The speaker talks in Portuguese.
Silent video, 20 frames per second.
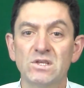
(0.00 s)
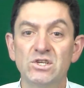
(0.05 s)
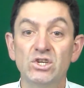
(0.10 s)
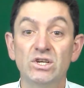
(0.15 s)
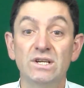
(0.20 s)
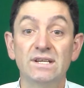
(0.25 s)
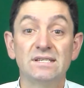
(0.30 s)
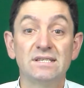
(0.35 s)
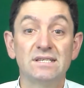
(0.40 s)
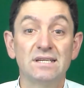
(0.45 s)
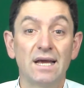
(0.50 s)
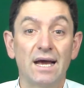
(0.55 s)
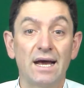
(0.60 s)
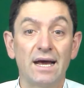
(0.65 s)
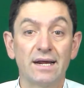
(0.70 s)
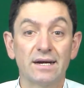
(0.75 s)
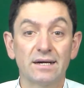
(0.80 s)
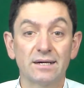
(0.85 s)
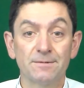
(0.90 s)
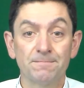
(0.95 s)
de
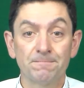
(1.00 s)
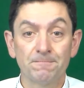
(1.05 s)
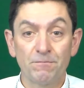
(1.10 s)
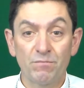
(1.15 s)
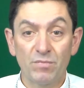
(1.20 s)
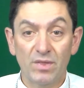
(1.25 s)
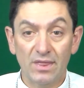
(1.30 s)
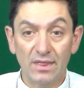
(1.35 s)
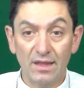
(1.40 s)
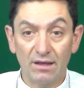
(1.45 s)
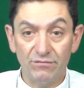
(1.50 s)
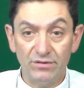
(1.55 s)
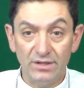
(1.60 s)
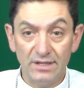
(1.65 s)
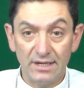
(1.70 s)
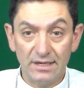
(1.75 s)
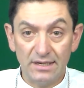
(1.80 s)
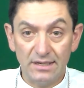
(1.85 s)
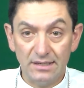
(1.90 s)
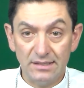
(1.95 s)
iniciar na
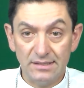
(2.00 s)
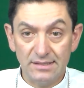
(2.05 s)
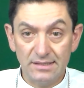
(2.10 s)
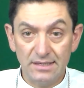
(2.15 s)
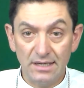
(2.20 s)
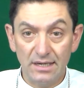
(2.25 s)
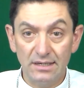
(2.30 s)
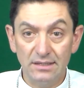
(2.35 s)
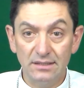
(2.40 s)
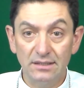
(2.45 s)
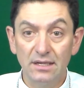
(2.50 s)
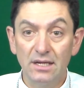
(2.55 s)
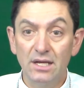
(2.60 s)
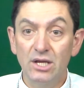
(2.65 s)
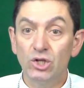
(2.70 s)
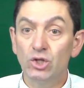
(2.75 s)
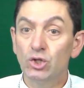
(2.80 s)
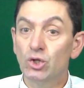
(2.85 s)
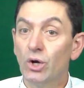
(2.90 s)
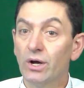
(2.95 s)
vida cristã,
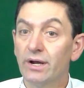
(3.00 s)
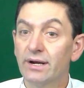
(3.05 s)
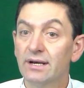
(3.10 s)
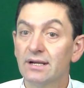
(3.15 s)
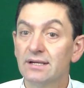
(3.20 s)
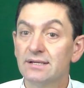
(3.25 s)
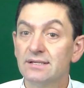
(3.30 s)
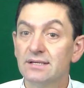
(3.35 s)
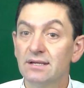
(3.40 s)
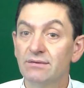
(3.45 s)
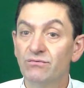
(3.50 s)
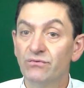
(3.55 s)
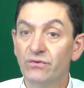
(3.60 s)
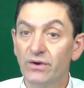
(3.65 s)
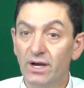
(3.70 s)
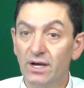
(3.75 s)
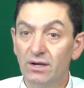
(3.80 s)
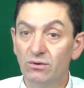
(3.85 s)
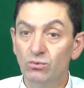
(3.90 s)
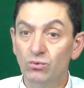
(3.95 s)
torna-se
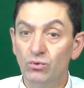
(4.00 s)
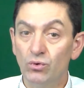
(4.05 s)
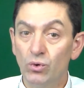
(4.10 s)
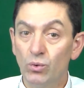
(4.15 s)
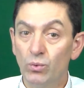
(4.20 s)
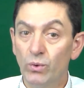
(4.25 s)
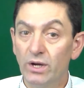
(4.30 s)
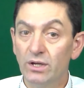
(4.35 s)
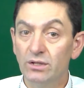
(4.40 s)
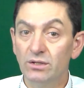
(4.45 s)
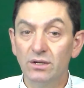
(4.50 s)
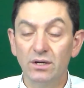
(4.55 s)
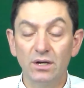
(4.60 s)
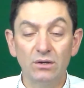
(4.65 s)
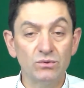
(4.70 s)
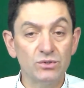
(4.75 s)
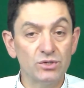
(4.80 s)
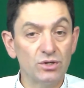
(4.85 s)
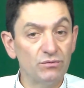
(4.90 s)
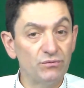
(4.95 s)
vão quando
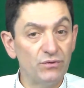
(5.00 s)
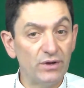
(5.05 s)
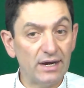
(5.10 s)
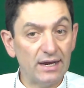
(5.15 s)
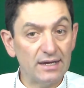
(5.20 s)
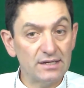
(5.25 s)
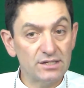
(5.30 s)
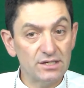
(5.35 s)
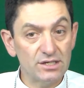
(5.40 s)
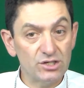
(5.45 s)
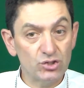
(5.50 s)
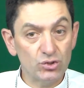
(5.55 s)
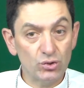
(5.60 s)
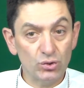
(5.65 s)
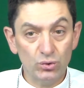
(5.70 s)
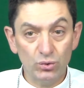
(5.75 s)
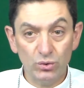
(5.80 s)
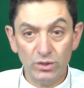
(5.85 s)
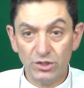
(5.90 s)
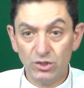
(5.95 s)
não se oferece
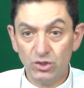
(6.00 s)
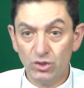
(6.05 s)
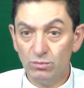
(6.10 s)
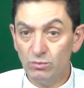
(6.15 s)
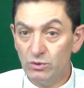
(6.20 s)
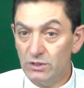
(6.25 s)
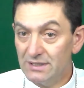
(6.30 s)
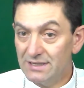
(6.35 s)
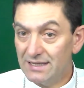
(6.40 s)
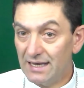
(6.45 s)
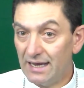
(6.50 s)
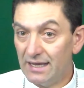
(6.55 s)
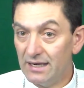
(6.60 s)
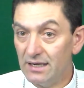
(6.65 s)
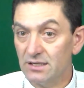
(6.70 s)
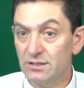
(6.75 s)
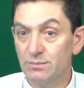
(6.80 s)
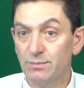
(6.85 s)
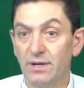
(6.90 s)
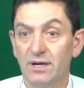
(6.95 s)
estruturas
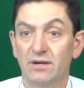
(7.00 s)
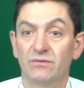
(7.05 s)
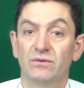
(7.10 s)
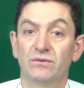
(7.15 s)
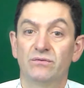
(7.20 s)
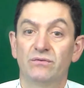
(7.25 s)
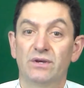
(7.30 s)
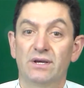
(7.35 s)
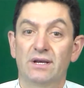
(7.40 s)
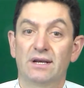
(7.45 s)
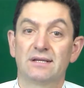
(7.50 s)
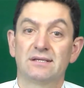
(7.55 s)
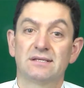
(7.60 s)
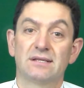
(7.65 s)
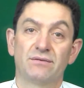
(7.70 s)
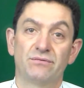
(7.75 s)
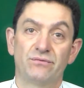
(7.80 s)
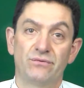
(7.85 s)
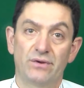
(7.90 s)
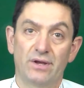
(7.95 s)
comunitárias para viver
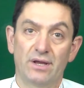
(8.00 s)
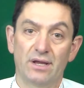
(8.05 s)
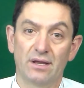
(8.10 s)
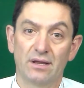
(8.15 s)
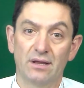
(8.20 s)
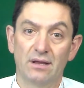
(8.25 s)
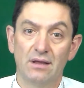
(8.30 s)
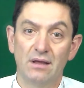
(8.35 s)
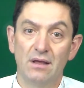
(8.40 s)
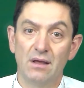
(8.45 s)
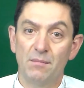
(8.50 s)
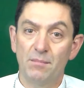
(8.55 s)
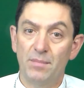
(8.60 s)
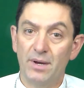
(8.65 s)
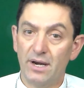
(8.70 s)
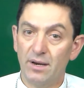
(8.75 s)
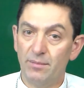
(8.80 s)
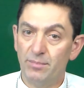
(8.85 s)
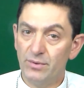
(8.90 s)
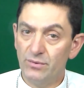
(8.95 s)
esta fé,
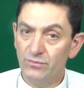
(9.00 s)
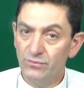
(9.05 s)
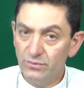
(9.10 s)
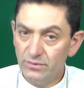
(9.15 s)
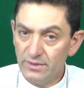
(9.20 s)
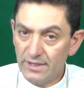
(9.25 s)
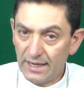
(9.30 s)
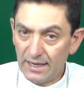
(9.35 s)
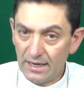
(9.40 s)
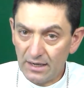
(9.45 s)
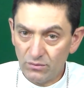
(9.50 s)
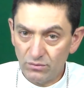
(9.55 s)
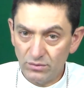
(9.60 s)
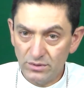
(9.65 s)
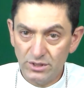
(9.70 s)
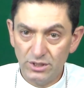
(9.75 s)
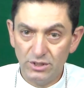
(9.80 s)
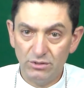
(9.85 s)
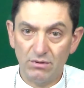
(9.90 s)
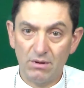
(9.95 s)
para aprofundá-la
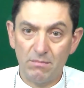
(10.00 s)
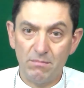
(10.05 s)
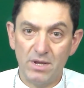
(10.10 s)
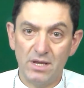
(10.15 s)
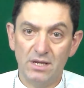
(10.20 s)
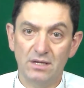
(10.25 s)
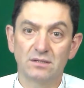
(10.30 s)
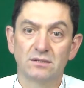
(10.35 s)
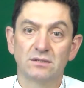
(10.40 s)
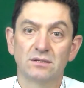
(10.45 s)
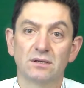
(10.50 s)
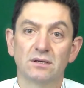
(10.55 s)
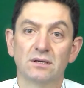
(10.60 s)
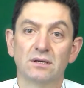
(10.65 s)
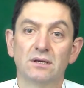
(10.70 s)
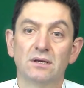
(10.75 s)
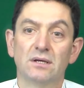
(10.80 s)
continuamente,